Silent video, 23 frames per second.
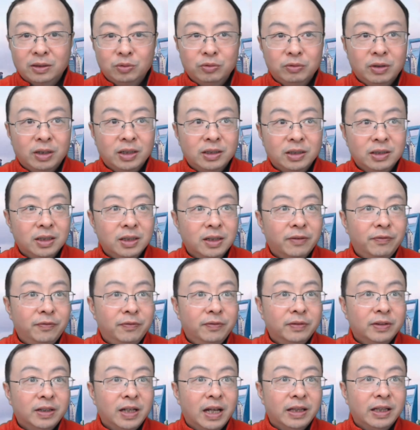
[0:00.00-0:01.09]
述了这个
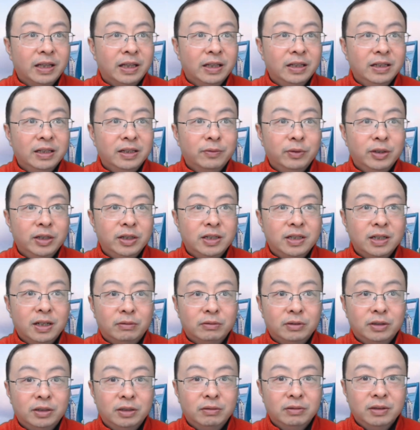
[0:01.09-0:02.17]
复旦一位
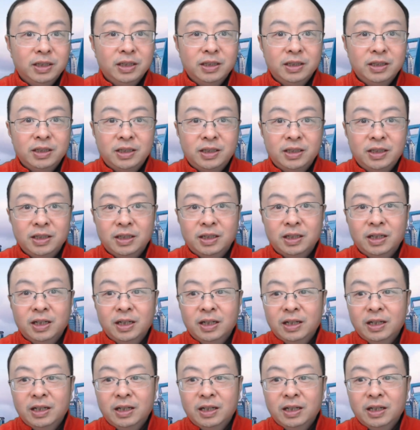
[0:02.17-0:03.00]
教授离世，